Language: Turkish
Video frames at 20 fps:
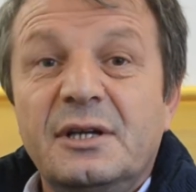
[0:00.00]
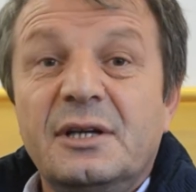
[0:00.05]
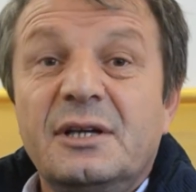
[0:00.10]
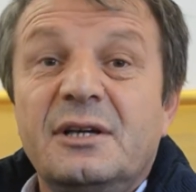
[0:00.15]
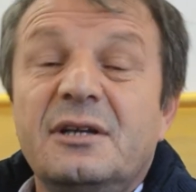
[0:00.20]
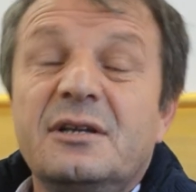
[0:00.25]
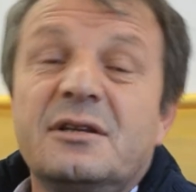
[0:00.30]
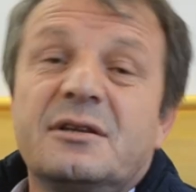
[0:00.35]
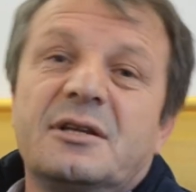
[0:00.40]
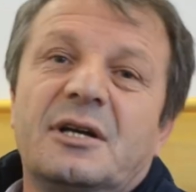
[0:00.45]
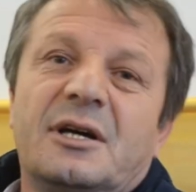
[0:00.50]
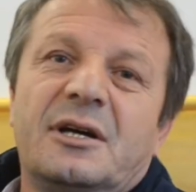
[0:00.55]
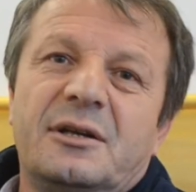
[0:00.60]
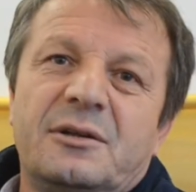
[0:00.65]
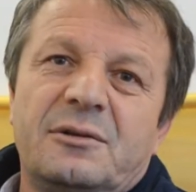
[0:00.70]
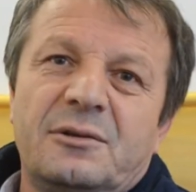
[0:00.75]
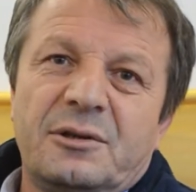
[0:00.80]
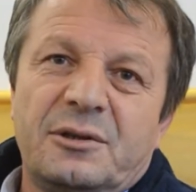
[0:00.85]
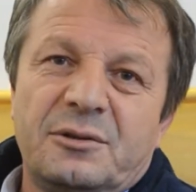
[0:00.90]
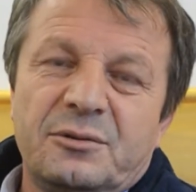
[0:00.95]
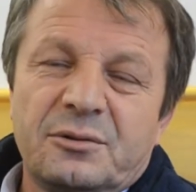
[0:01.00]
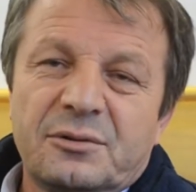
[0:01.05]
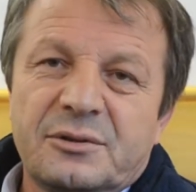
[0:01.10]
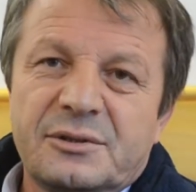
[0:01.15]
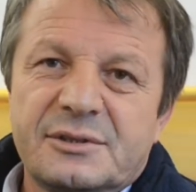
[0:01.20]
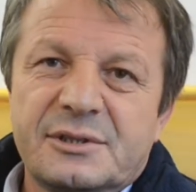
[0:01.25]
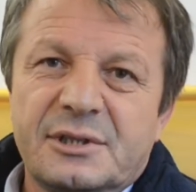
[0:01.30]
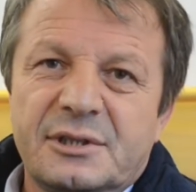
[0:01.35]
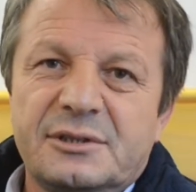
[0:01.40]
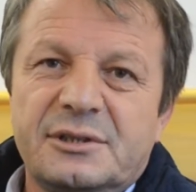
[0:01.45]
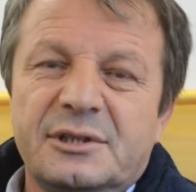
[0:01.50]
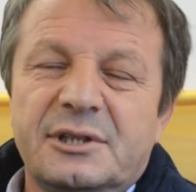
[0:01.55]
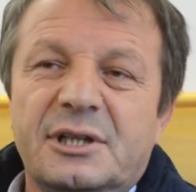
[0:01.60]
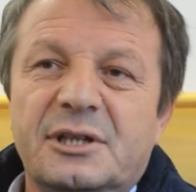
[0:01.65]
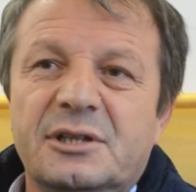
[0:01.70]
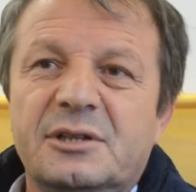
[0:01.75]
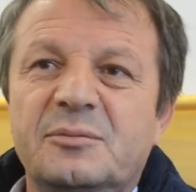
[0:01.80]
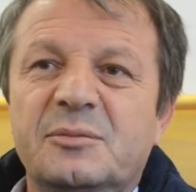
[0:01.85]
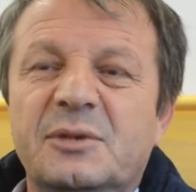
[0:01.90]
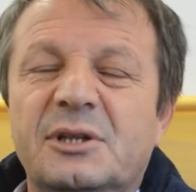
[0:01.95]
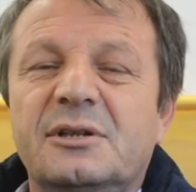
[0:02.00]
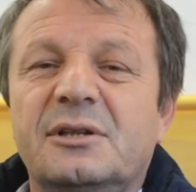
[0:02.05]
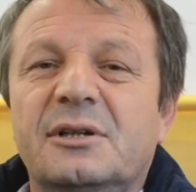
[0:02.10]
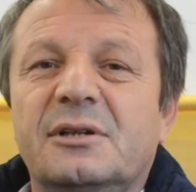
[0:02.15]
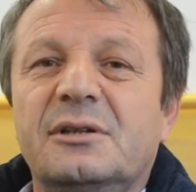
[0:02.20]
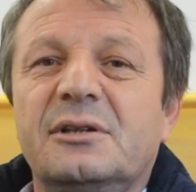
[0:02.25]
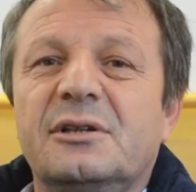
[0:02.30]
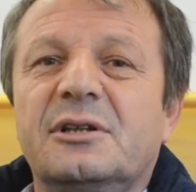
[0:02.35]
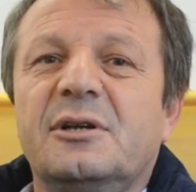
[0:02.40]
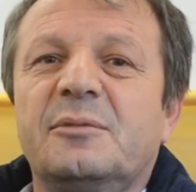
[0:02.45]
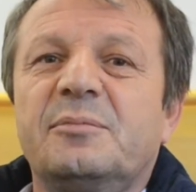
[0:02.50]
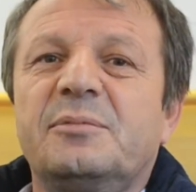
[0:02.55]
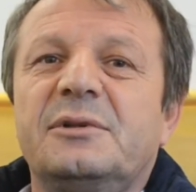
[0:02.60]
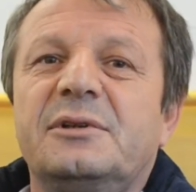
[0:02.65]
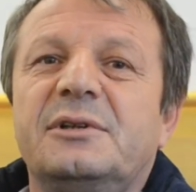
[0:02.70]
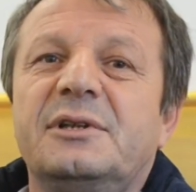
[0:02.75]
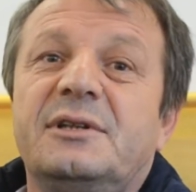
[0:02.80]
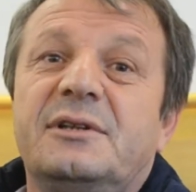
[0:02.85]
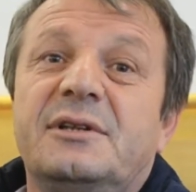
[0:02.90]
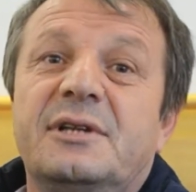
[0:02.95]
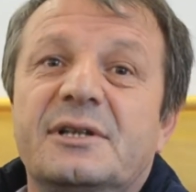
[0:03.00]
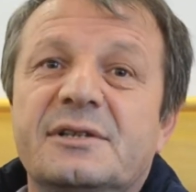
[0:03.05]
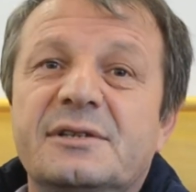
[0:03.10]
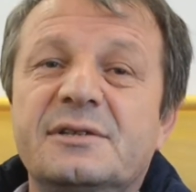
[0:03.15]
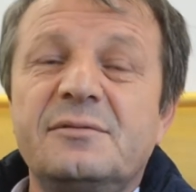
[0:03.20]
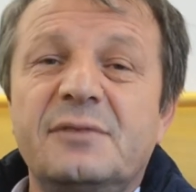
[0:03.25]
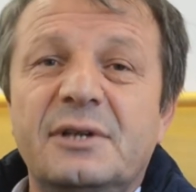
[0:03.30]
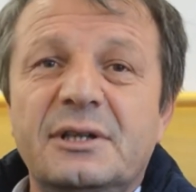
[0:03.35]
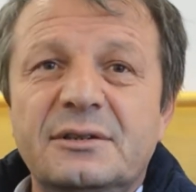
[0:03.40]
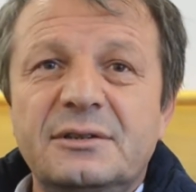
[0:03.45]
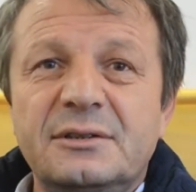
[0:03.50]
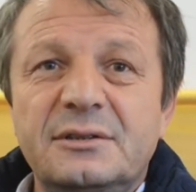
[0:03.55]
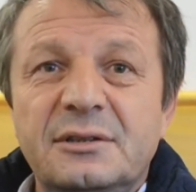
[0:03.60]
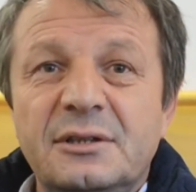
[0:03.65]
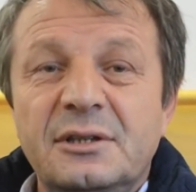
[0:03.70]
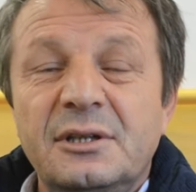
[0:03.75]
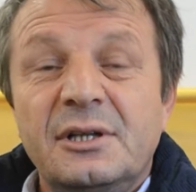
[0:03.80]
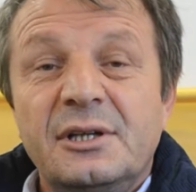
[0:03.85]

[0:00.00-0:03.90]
iddia edilen o ki sadece yardım yataklık yapıldı iddiası vardır.